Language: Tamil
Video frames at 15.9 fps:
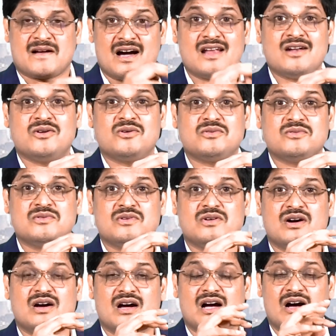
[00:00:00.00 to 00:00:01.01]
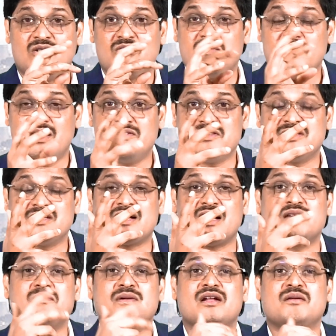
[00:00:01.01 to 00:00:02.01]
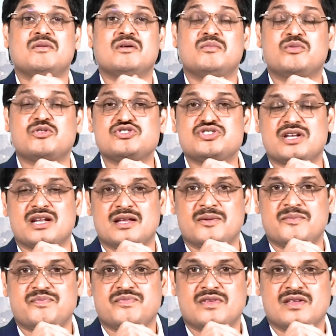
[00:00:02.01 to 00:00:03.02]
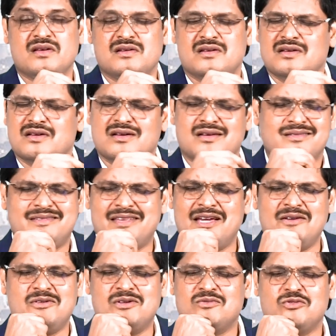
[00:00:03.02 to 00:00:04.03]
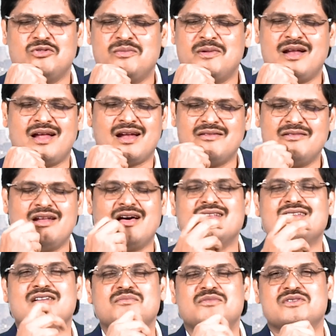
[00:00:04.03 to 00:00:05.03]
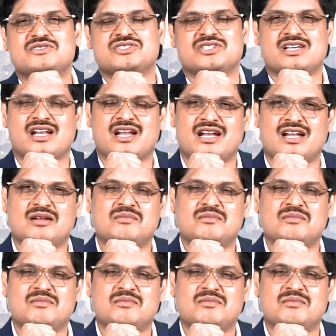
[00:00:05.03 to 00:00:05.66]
காரணம் அவர் மேலே வைத்திருக்க அன்பை நம்ம புரிஞ்சிக்கல தேவனும் உன் மேலே அளவில்லாத அன்பு வச்சுருக்கிறாங்க